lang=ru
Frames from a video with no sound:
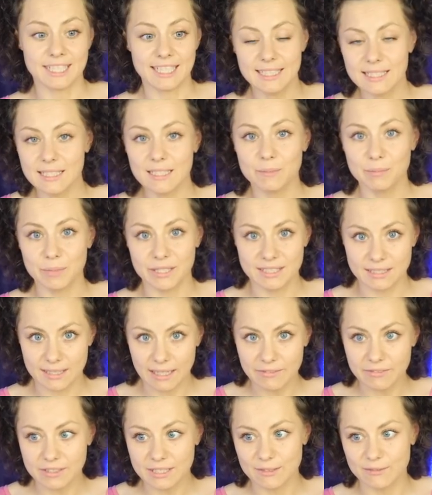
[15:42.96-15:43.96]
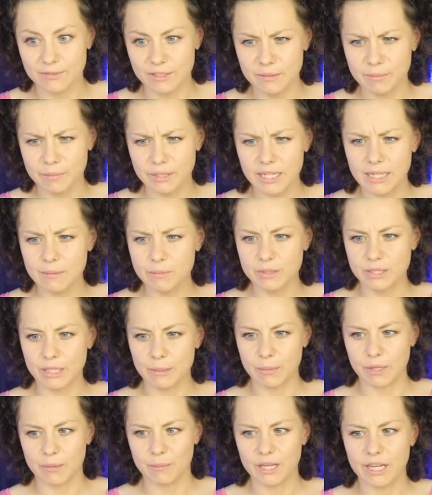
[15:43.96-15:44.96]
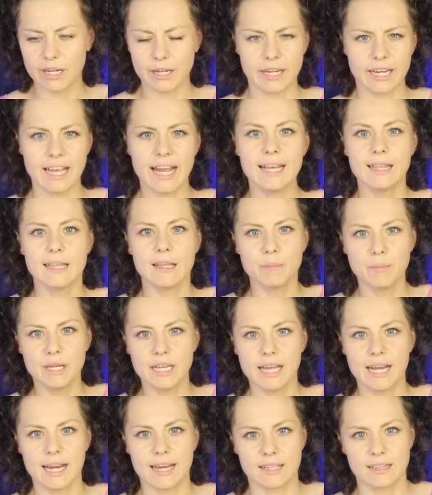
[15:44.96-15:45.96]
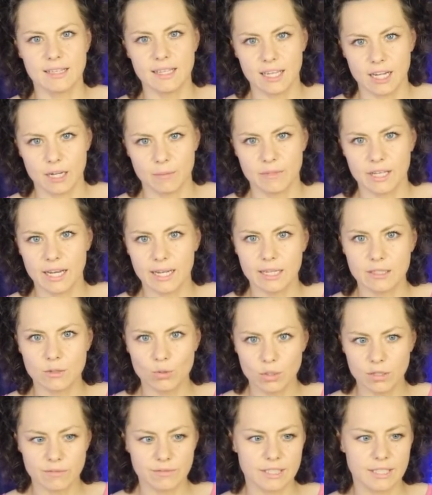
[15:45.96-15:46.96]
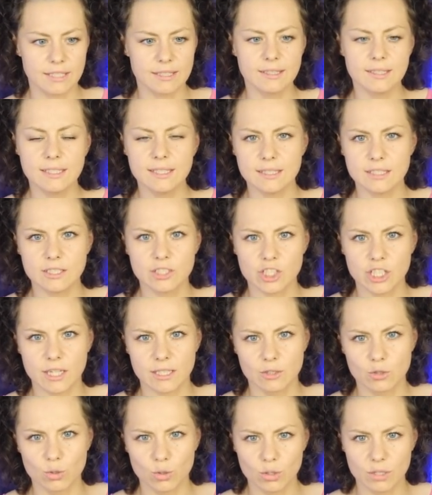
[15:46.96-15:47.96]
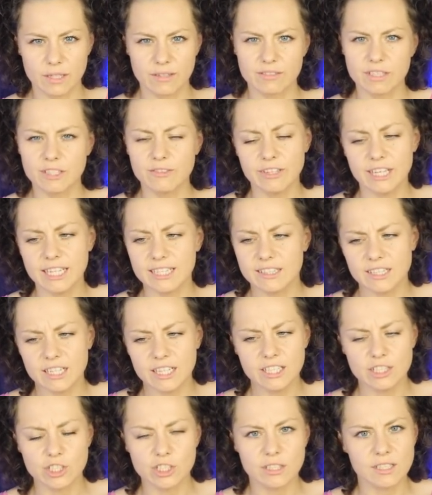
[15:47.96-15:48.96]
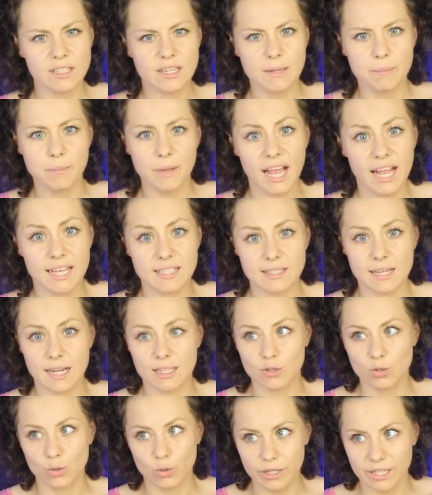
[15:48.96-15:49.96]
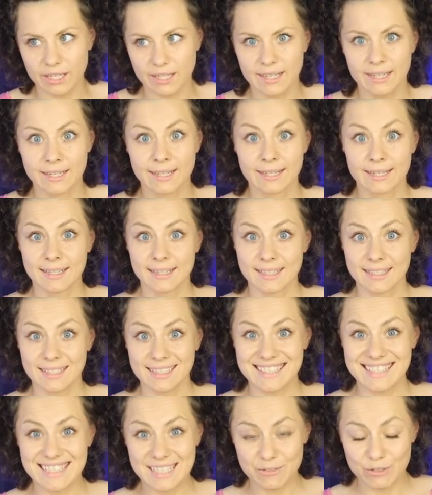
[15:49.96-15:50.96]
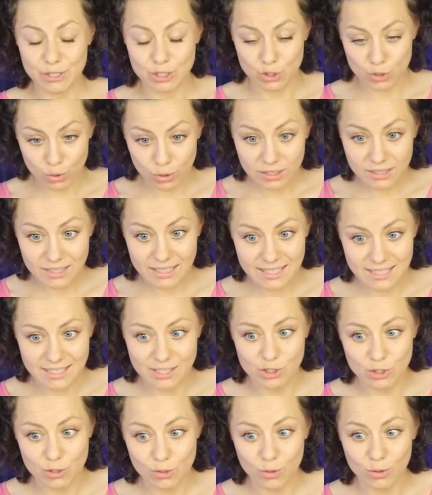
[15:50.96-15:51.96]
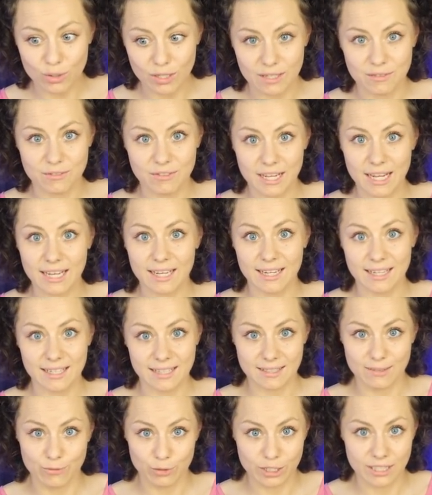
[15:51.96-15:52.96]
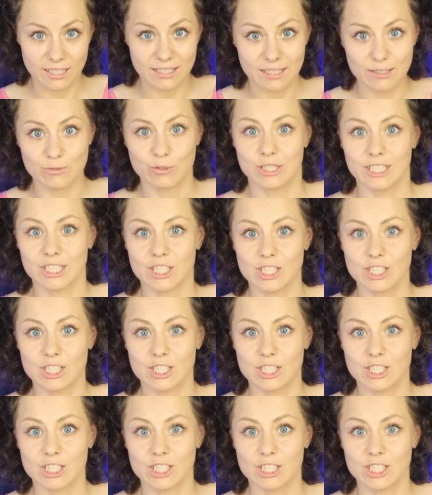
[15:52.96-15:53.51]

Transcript: Если, представьте, вы были бы, например, реально миллиардером, для которого 1000 долларов, 2, 3, 4, 5, а то и 900 тысяч долларов, как э, вот этот вот